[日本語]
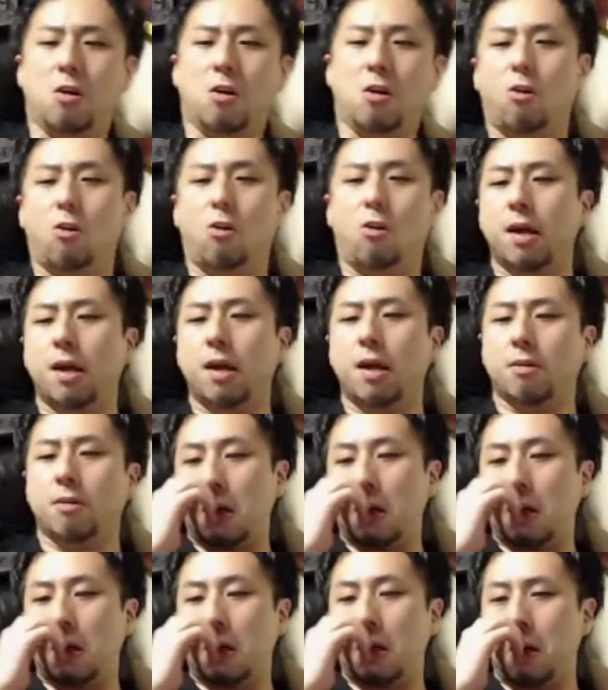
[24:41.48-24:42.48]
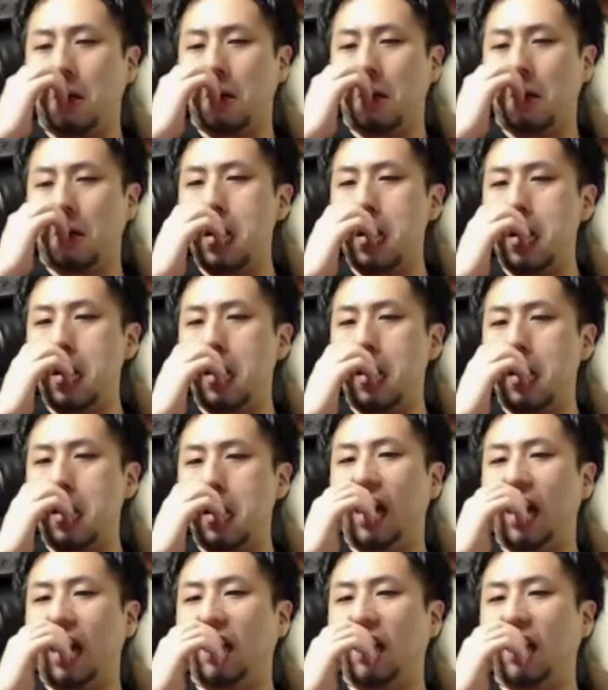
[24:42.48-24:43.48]
お前ら
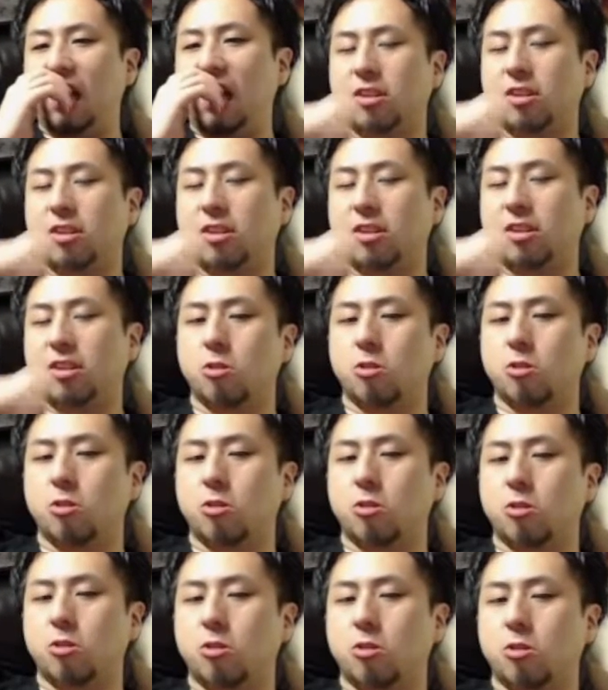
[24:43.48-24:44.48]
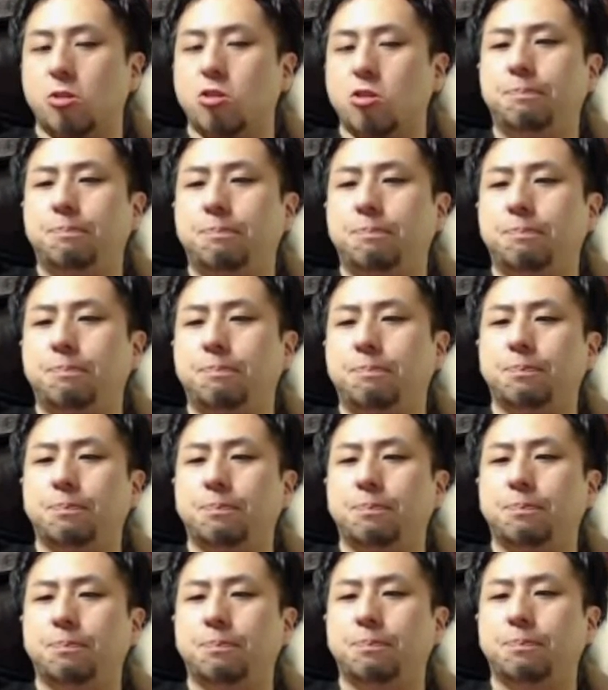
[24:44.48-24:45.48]
アンチと話してもしょうがねえから。
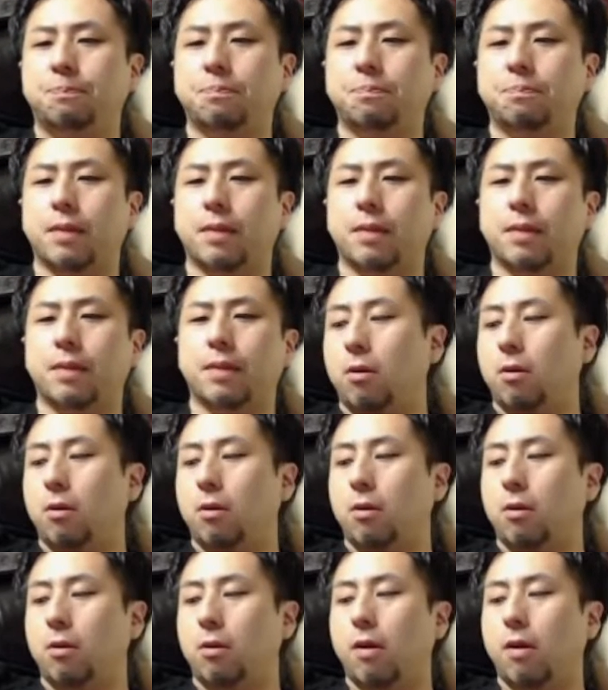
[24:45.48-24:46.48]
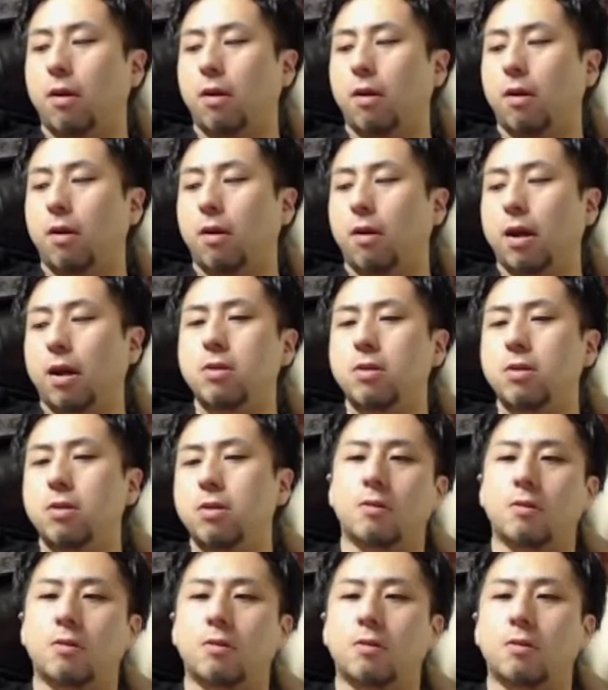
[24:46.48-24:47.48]
うん。俺は有
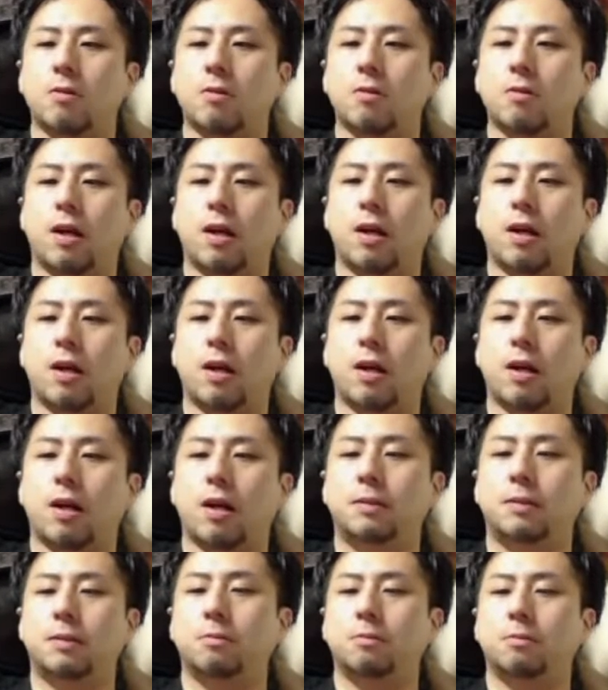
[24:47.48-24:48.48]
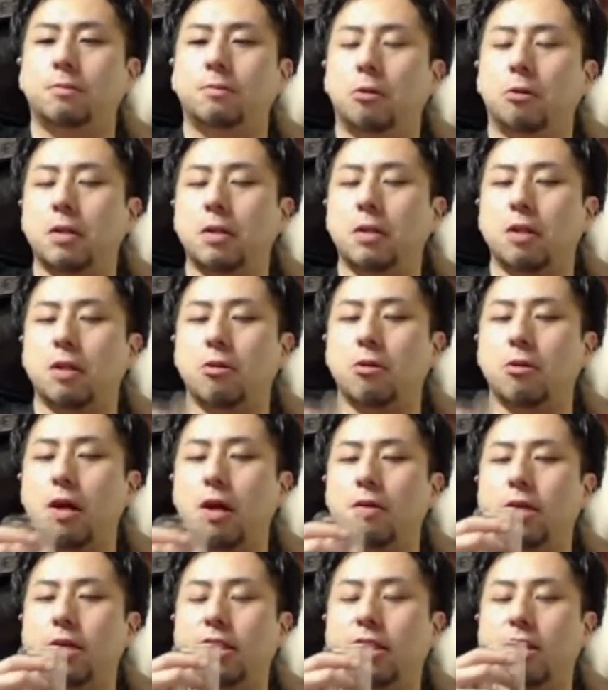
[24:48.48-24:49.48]
意義な時間過ごすから、女と
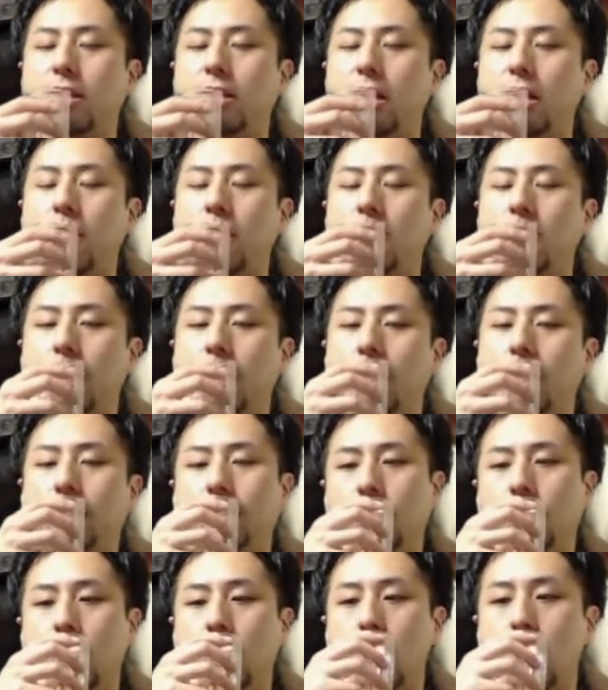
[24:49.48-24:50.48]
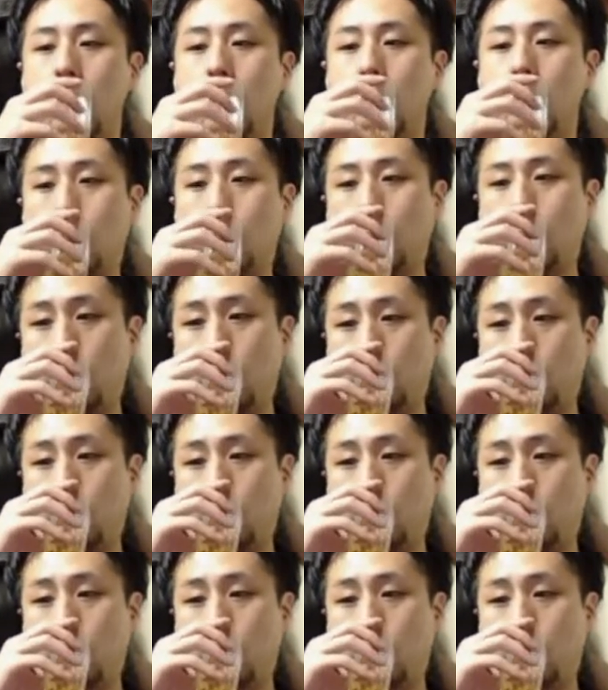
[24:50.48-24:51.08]
電話して寝るわ。うん。